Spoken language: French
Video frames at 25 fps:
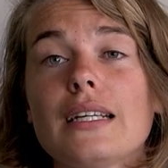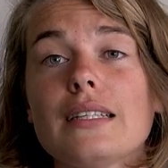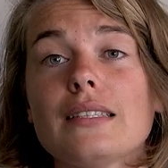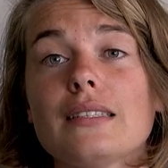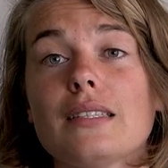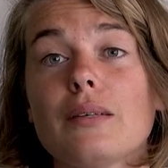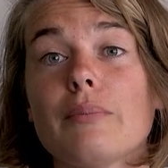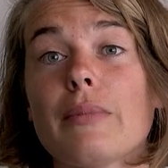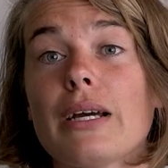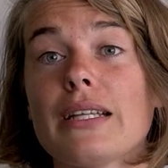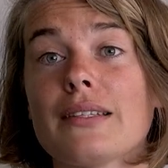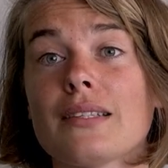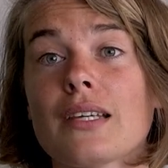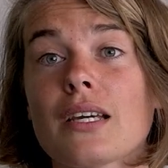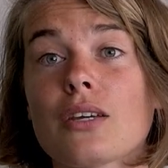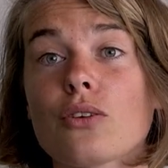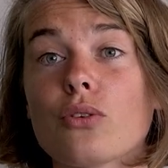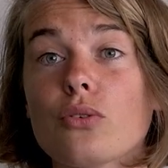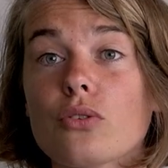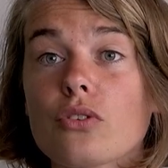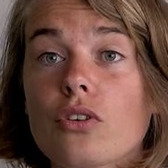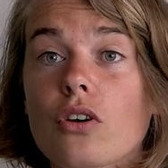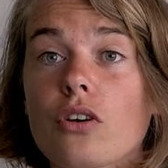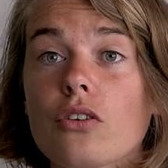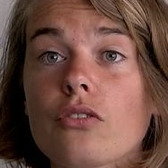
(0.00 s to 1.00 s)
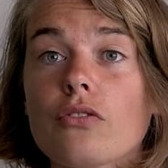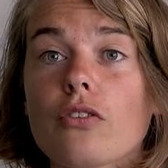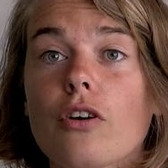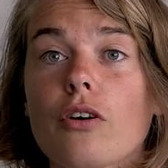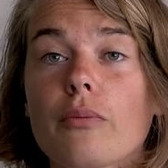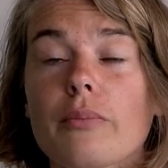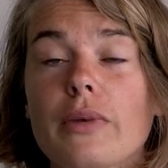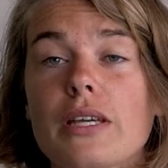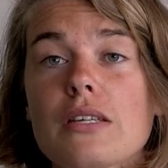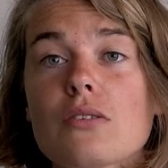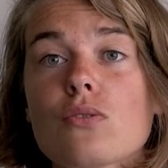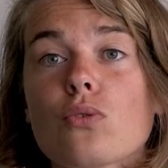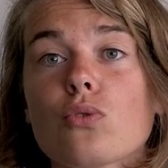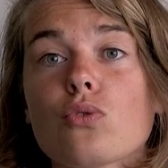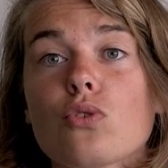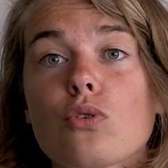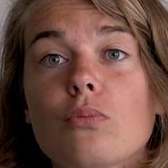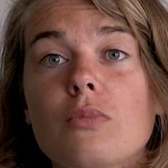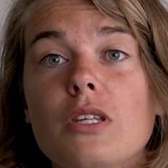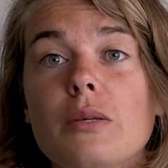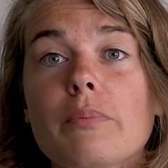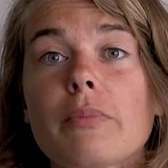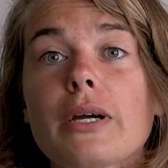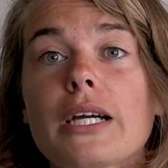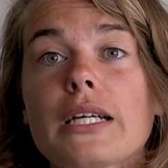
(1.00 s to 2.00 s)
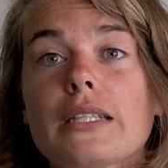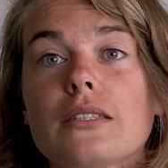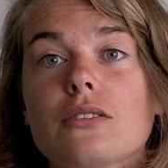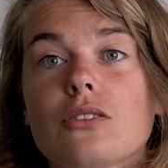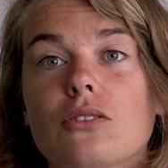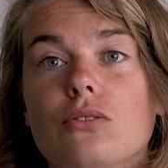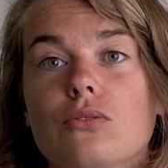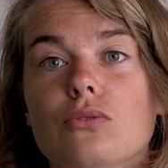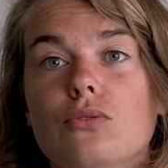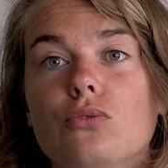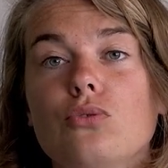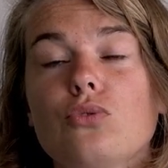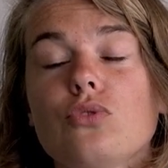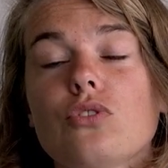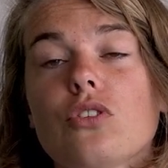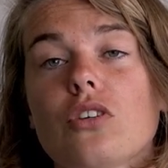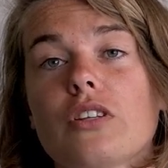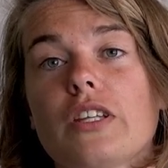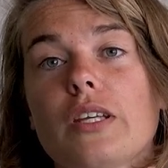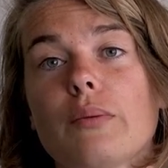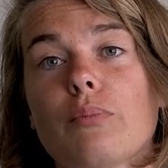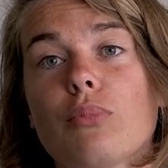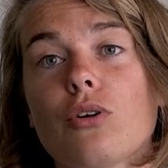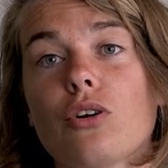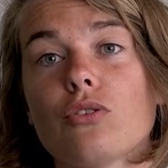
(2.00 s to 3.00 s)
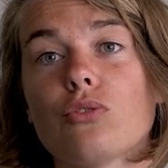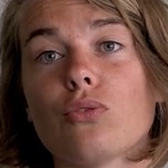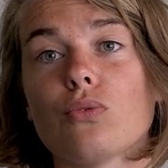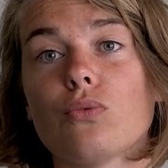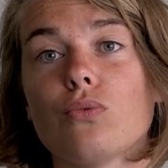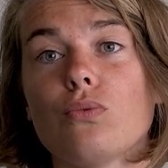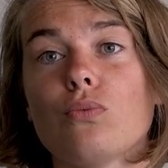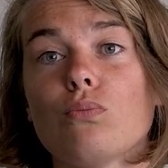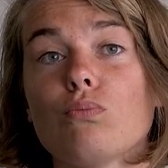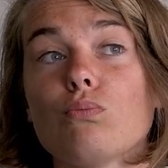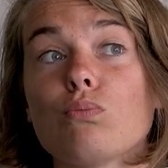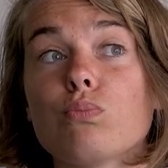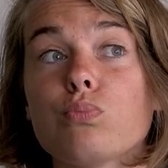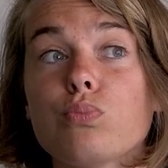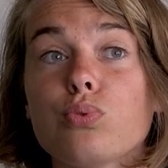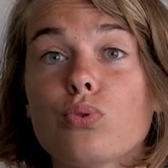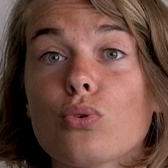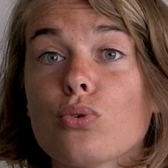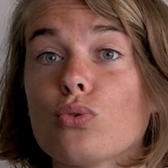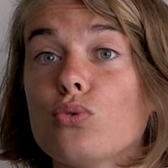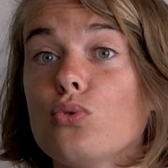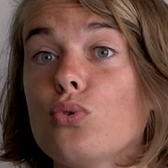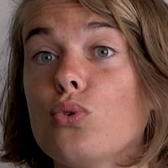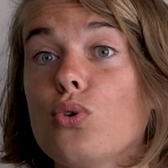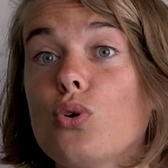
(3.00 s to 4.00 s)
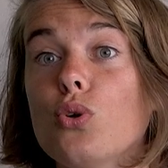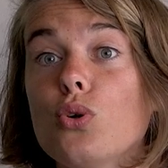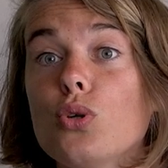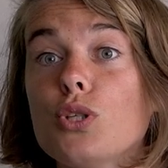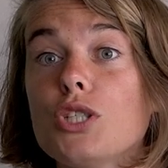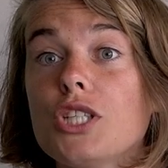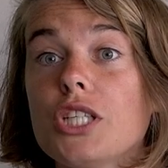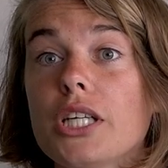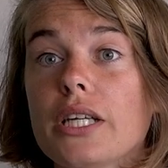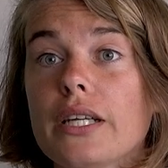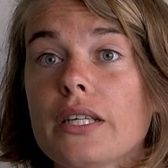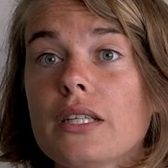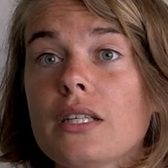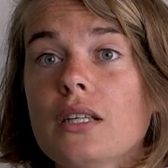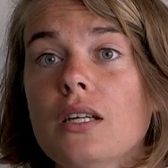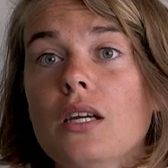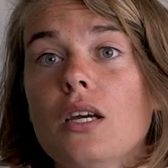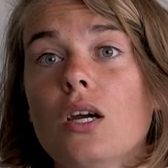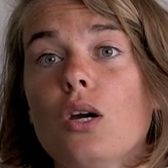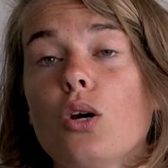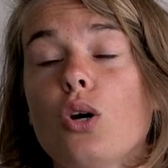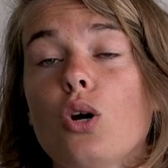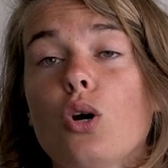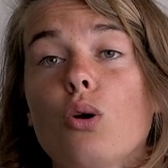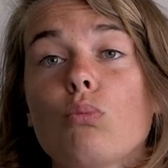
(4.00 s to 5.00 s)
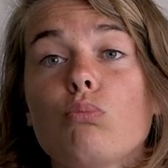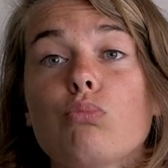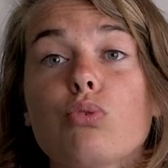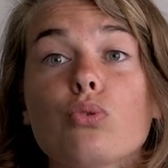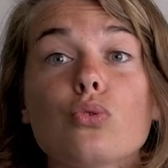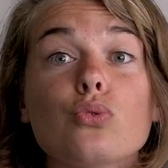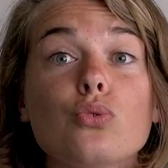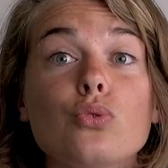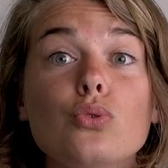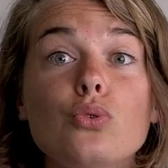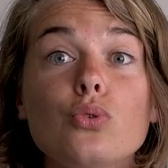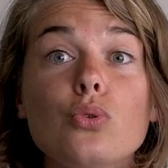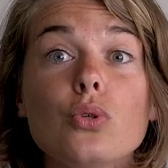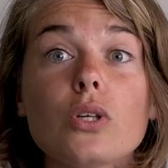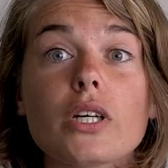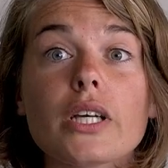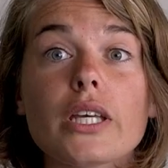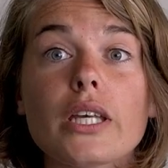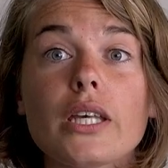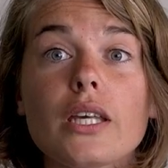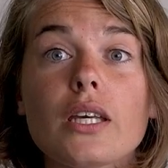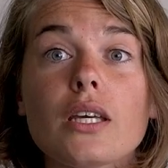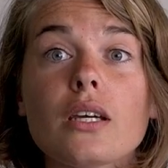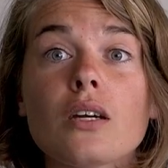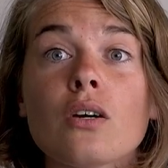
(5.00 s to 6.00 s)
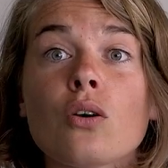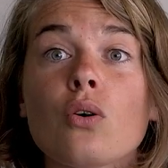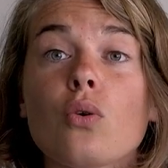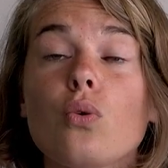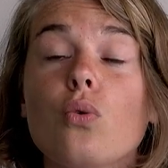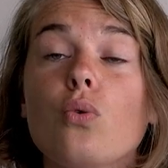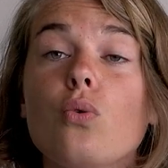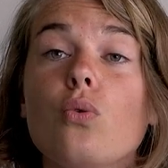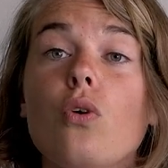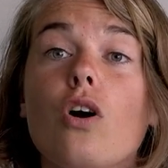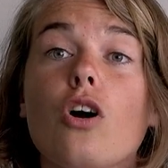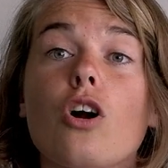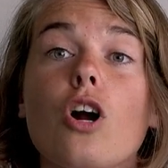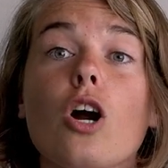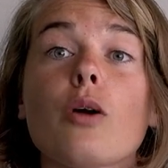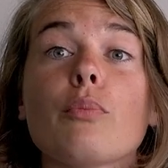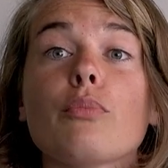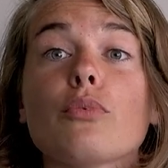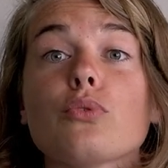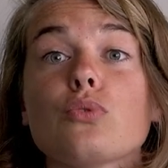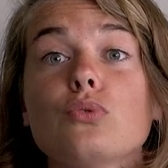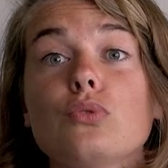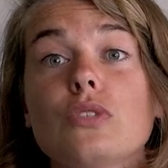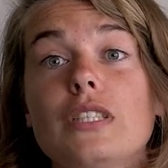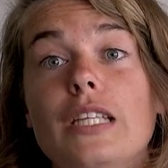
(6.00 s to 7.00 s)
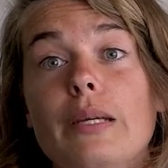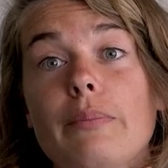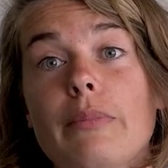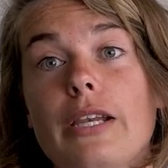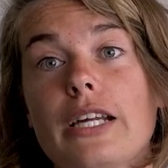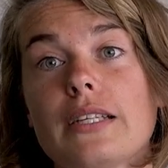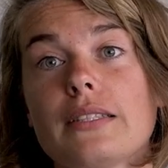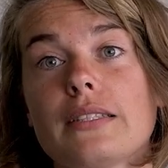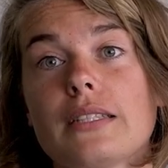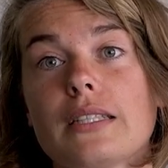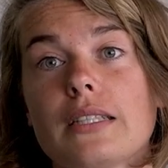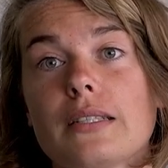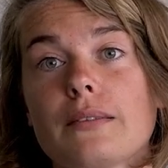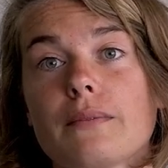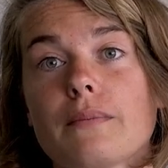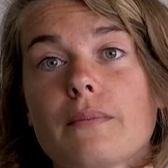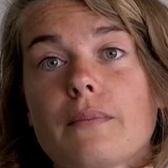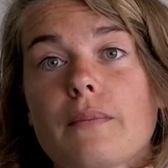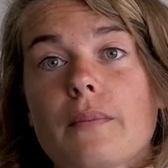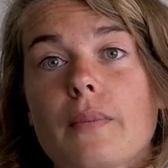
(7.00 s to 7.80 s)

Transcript: Ces matériaux transformés sont omniprésents. Nous en dépendons pour nous loger, pour nous nourrir ou encore pour nous déplacer.